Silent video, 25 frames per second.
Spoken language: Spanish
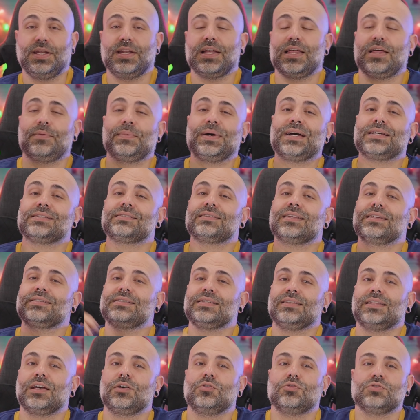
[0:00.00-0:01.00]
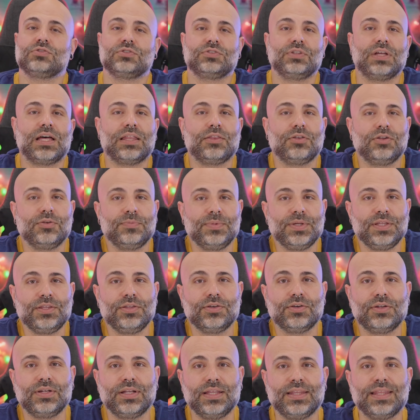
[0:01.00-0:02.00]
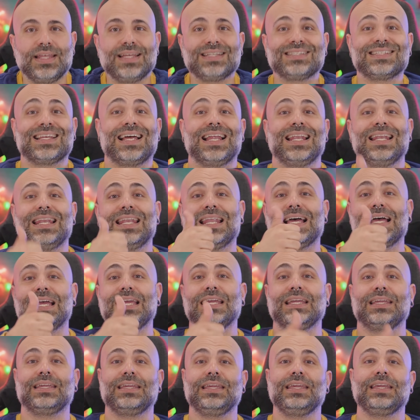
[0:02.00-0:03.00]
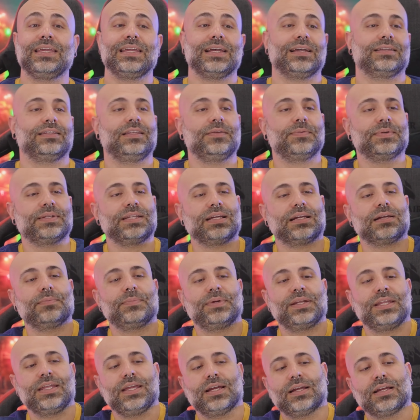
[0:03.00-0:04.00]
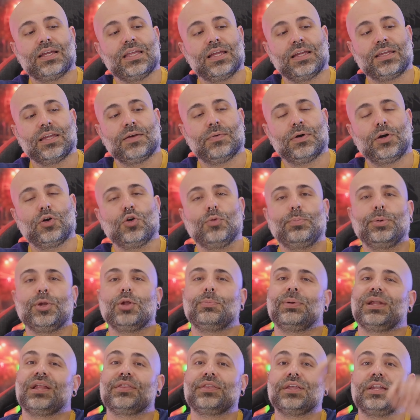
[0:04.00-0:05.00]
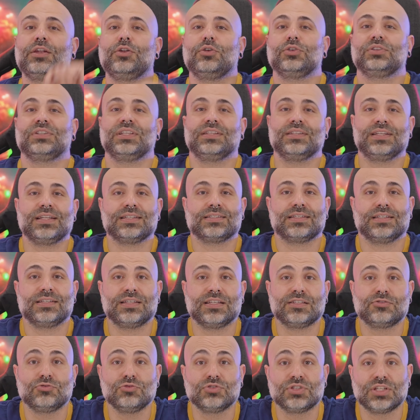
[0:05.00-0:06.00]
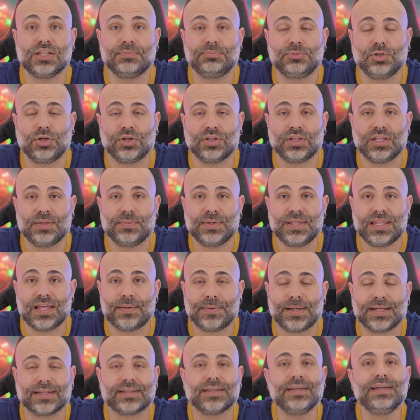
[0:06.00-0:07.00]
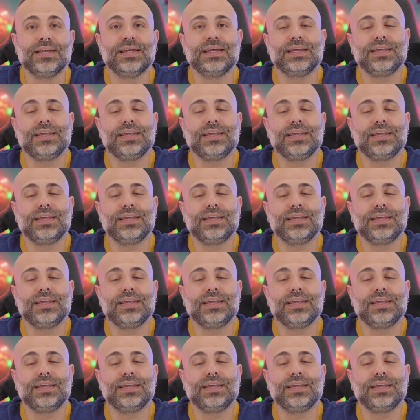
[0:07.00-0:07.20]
Y nada más, que si te ha gustado el vídeo le des al like y que activas la campanilla que hay aquí abajo, pero para hacerlo tendrás que ser suscriptor de MediaMar.